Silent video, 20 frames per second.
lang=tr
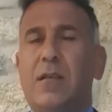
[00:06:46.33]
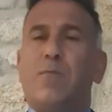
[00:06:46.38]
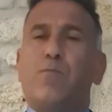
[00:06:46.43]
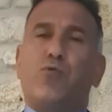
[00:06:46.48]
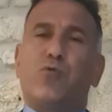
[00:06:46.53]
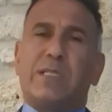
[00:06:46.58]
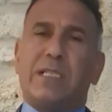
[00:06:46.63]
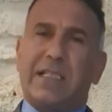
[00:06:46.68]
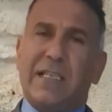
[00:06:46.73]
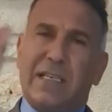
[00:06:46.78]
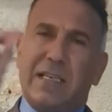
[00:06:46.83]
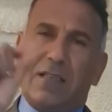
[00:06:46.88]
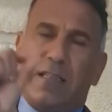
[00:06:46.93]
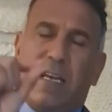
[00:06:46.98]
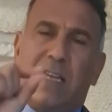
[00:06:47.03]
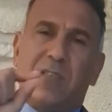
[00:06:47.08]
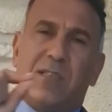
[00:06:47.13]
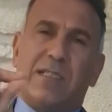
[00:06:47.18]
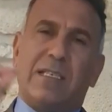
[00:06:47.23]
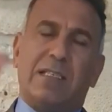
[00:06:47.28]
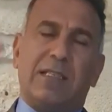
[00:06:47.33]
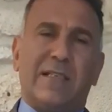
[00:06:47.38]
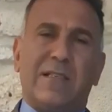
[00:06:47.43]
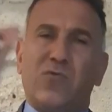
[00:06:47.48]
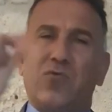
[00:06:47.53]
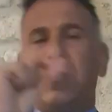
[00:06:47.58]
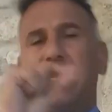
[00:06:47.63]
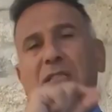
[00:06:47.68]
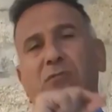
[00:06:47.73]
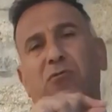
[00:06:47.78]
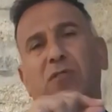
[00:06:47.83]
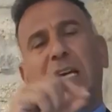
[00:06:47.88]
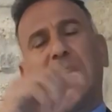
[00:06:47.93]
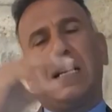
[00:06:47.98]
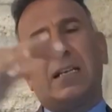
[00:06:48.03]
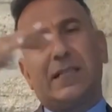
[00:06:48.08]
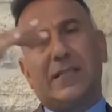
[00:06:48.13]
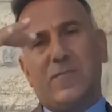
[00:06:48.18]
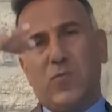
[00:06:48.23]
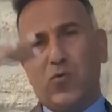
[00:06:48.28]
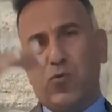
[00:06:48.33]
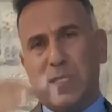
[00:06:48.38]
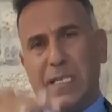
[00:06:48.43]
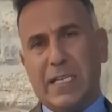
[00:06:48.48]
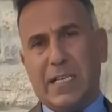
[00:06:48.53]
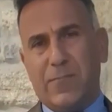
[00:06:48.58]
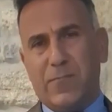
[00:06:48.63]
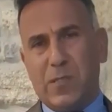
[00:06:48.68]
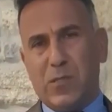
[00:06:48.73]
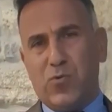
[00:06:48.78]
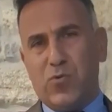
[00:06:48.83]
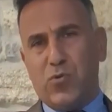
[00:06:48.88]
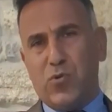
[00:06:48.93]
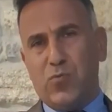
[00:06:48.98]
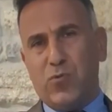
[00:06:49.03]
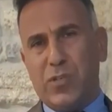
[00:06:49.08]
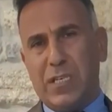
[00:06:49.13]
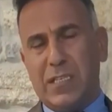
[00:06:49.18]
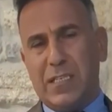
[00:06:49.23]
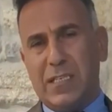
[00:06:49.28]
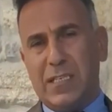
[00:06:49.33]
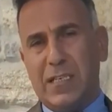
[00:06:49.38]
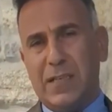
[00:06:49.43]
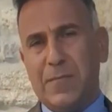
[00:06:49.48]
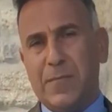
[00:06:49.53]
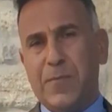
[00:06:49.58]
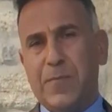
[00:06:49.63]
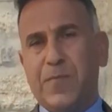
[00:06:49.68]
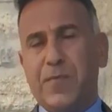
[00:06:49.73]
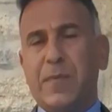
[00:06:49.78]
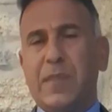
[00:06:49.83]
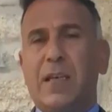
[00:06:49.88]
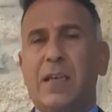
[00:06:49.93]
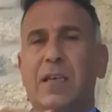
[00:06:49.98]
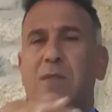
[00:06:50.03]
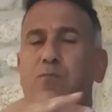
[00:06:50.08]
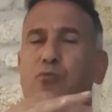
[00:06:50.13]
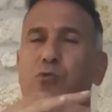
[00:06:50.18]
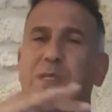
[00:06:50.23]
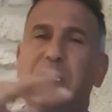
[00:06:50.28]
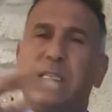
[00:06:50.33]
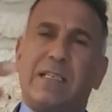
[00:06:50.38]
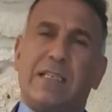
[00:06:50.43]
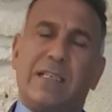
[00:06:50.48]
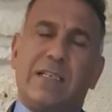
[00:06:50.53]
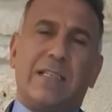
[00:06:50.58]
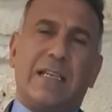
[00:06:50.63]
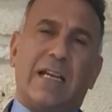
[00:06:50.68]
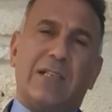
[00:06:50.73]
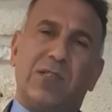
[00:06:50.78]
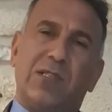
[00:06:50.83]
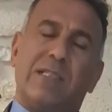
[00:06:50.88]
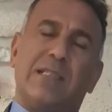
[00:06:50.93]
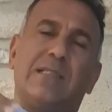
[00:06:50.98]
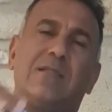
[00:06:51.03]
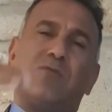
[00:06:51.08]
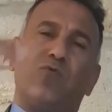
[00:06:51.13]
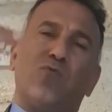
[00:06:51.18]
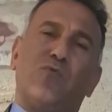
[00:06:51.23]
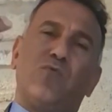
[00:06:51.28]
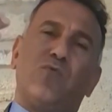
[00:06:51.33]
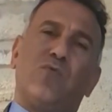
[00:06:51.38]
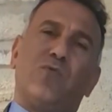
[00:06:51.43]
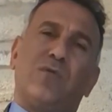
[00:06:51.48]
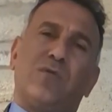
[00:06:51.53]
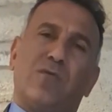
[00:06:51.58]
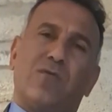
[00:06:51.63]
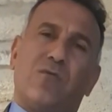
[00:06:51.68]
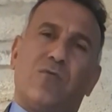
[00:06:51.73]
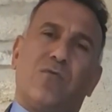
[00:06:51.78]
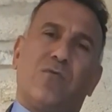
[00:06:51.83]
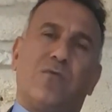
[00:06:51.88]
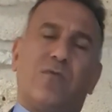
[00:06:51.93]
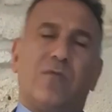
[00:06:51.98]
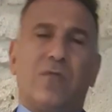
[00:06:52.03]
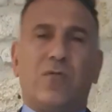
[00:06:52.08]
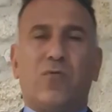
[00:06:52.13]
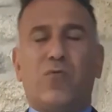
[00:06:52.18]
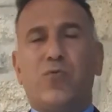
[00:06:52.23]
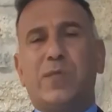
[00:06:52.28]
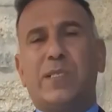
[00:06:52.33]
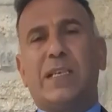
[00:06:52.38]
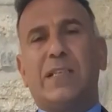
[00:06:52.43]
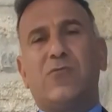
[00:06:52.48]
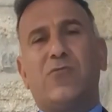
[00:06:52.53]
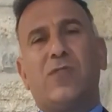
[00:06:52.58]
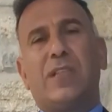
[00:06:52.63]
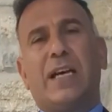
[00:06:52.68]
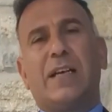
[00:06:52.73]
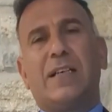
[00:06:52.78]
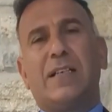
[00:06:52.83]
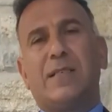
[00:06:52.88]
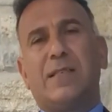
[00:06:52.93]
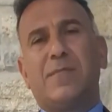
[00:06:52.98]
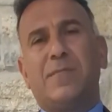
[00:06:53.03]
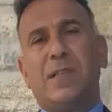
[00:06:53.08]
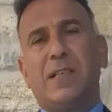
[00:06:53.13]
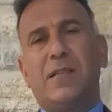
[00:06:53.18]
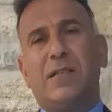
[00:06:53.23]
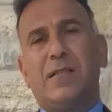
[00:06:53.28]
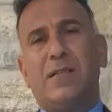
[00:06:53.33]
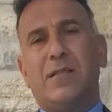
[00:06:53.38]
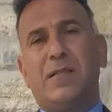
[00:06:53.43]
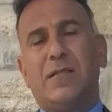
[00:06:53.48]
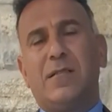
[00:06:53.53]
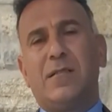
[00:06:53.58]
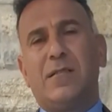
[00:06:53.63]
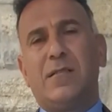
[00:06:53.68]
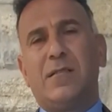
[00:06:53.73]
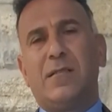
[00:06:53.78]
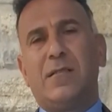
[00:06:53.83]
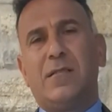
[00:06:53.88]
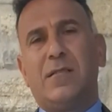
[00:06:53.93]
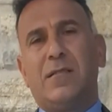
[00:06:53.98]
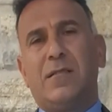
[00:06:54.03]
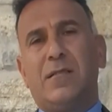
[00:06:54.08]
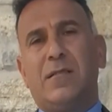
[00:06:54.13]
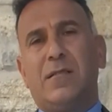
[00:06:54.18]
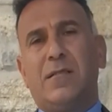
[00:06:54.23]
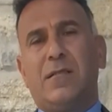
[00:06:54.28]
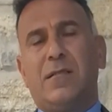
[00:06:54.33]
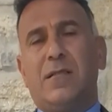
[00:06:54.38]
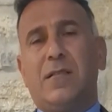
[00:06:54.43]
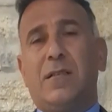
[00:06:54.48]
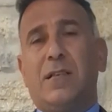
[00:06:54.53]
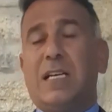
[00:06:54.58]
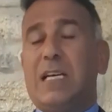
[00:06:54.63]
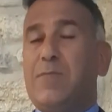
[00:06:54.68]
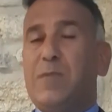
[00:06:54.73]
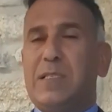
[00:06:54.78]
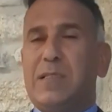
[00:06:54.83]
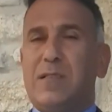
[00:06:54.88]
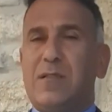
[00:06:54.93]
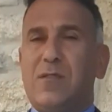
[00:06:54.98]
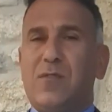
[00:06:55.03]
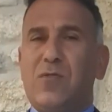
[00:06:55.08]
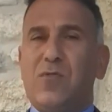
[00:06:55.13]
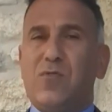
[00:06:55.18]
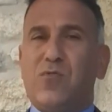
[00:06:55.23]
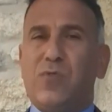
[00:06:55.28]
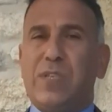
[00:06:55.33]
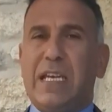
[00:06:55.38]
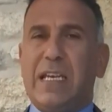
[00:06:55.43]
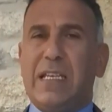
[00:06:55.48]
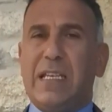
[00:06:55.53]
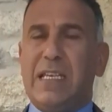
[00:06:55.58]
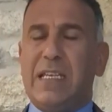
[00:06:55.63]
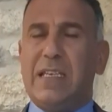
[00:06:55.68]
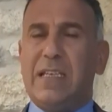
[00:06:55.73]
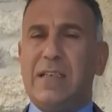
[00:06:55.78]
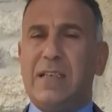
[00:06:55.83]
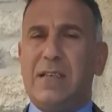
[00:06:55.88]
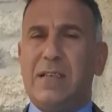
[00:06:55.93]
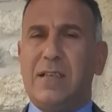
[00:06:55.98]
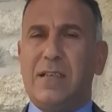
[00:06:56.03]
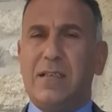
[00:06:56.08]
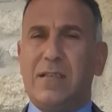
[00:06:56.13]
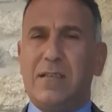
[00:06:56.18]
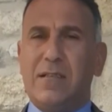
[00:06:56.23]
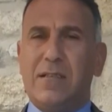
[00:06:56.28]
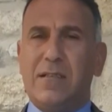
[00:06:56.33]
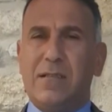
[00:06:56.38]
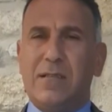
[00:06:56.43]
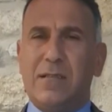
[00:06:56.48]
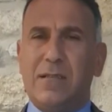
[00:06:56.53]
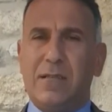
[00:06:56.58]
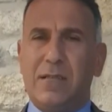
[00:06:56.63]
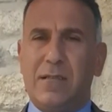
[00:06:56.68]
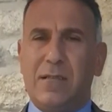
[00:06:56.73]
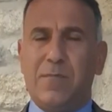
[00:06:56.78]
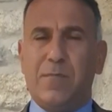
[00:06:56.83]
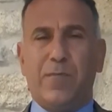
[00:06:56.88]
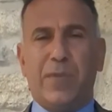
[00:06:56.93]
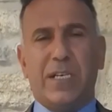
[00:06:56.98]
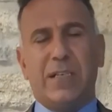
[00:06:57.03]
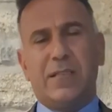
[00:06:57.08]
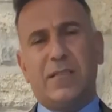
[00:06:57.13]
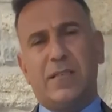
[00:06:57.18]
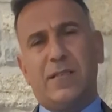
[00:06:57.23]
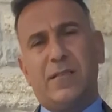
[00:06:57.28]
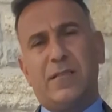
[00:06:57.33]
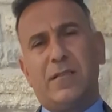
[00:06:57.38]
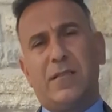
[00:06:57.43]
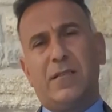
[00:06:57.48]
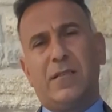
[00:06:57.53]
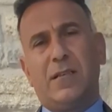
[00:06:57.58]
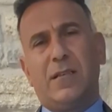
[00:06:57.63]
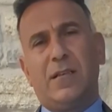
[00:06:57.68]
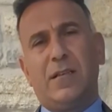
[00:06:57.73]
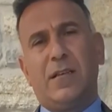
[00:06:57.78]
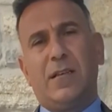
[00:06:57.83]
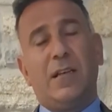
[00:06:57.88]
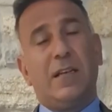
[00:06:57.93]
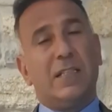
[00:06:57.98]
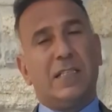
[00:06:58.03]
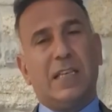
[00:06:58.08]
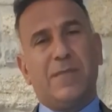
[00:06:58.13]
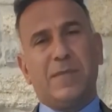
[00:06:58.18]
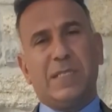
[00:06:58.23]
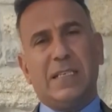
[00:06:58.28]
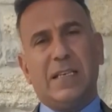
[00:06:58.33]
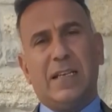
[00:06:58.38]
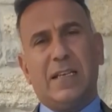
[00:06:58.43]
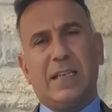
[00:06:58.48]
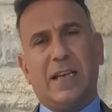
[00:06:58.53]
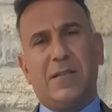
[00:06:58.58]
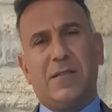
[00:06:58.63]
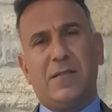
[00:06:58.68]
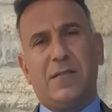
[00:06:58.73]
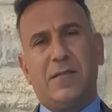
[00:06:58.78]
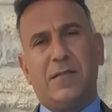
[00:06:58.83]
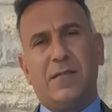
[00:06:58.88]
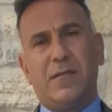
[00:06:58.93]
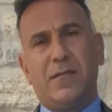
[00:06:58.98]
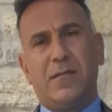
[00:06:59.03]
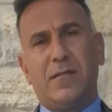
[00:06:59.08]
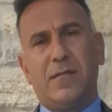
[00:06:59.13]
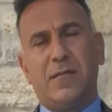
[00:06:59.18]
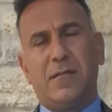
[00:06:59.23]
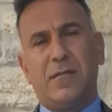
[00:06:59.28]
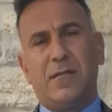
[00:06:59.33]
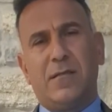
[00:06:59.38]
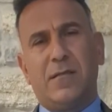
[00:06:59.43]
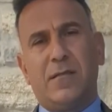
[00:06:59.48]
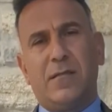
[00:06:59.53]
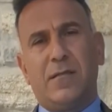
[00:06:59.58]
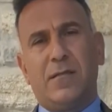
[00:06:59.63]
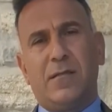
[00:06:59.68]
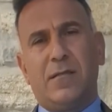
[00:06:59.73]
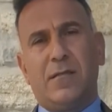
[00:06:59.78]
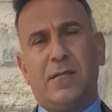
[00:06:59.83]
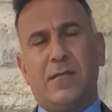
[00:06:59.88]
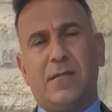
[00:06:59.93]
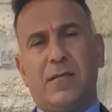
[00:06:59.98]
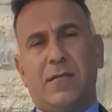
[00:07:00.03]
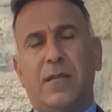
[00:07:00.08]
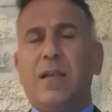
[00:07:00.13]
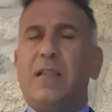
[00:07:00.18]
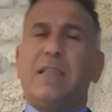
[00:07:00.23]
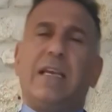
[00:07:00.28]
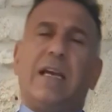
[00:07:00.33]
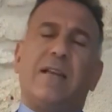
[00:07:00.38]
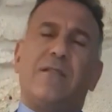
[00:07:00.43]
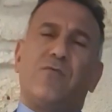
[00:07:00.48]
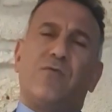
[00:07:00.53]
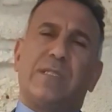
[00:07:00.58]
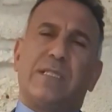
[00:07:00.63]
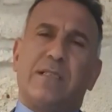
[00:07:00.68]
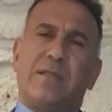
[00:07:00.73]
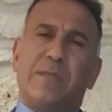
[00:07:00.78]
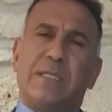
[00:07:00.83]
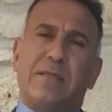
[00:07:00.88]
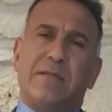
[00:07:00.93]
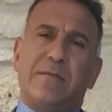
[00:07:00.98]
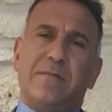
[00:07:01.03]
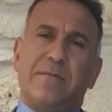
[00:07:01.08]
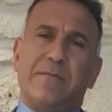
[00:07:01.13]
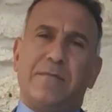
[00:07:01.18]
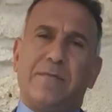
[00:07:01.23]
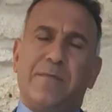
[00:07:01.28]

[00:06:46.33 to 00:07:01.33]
Bursa-Tekirdağ çizgisinin güneyinde olan kısım Kuzey Kıbrıs Türk Cumhuriyeti'ni, Bursa-Tekirdağ çizgisinin kuzeyinde olan kısım Kıbrıs'ın güneyini barındırır, temsil eder. Değerli dostlarımız.